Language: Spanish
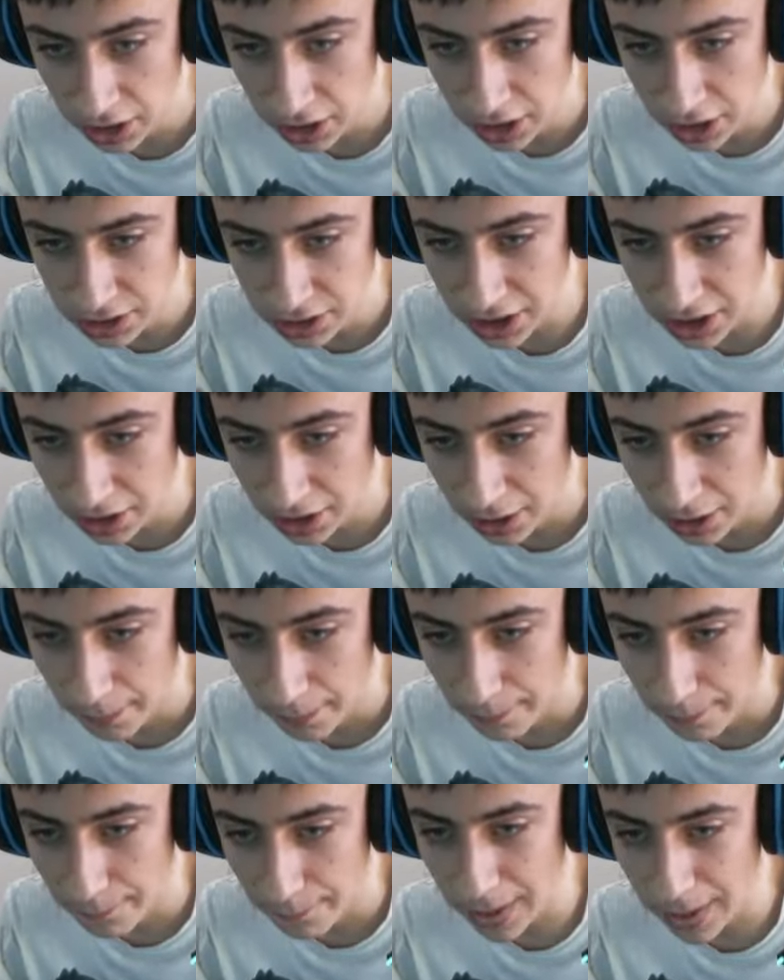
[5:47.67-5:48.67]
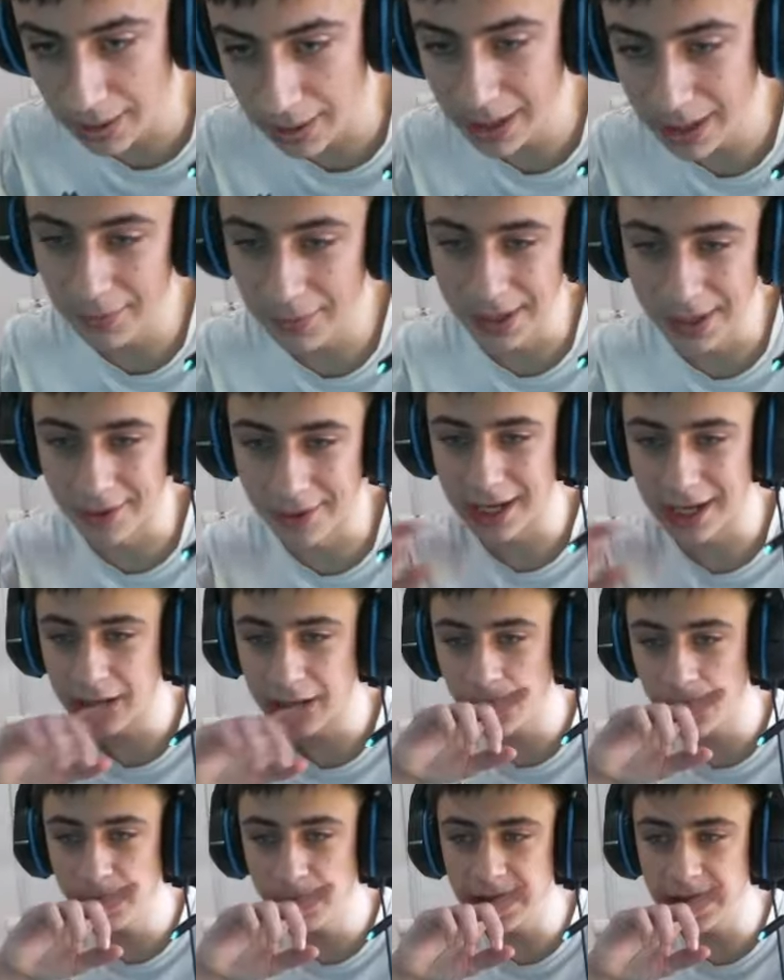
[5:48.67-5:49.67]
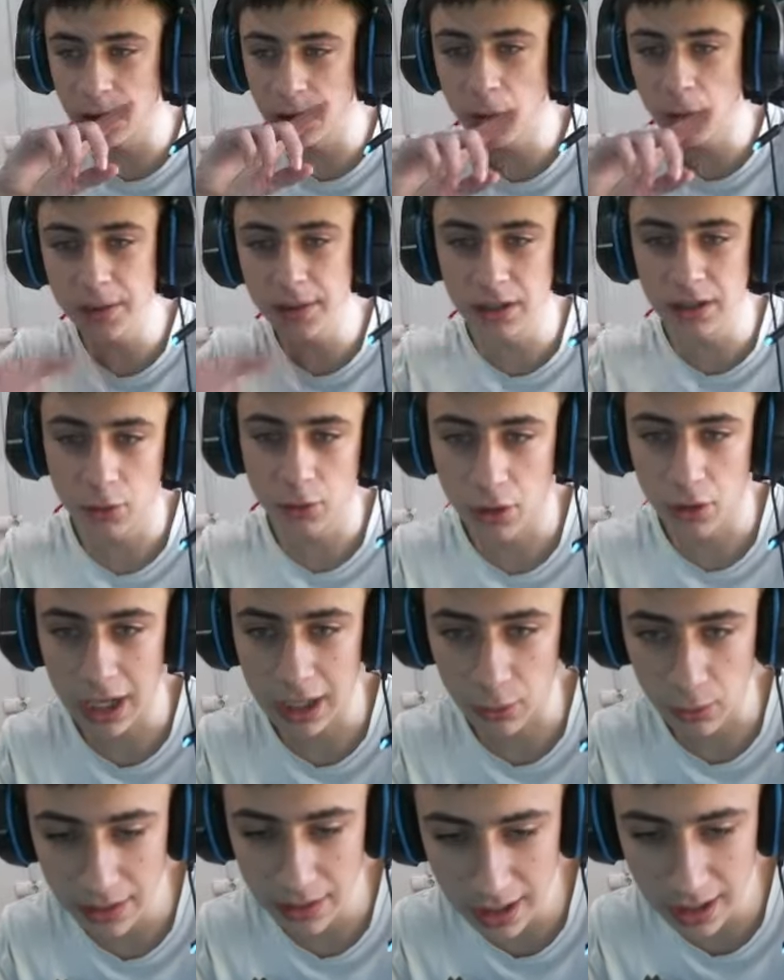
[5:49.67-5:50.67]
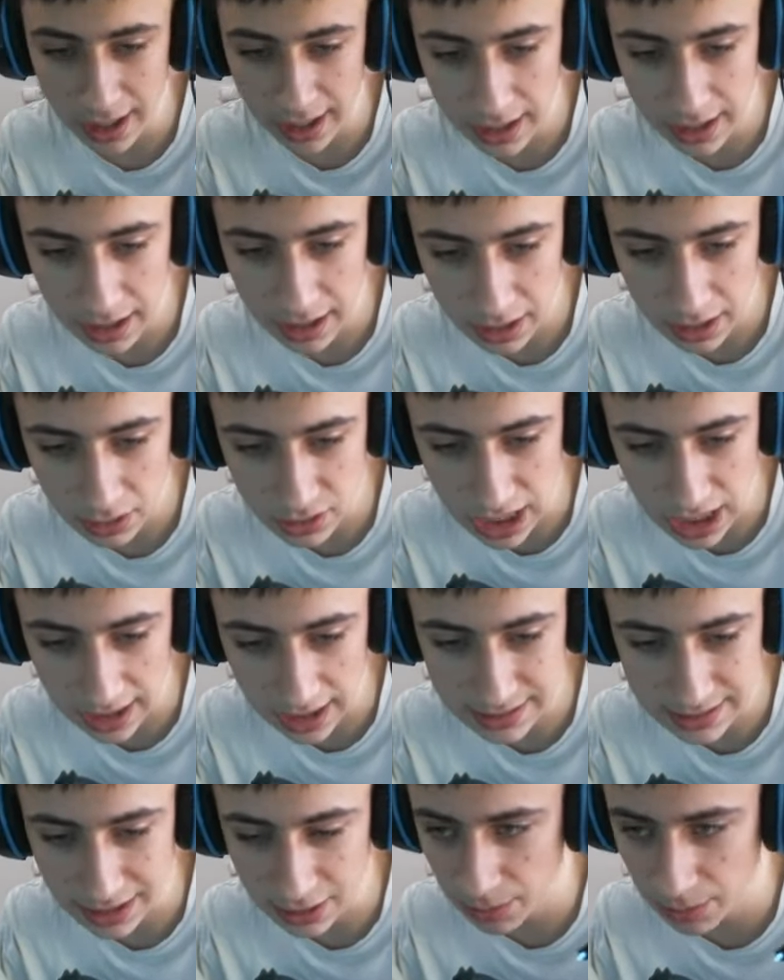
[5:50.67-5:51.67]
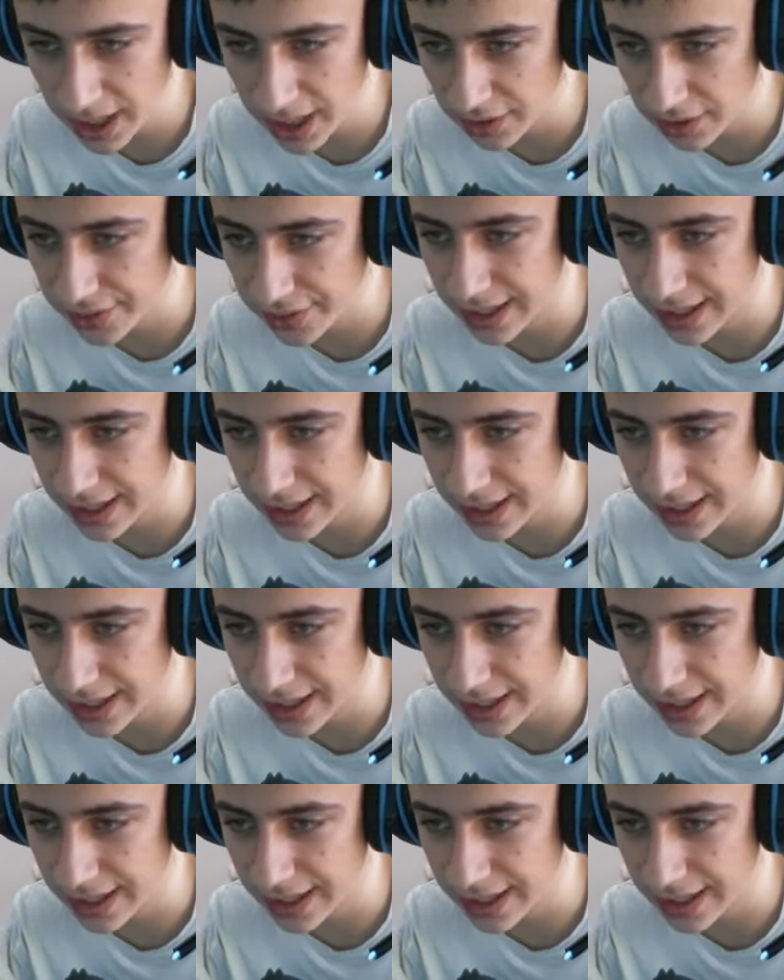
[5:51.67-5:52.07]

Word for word: sí, Vale, vale, vale, vale, lo he pillado, lo he pillado Con la rueda, eh, o sea, echándome hacia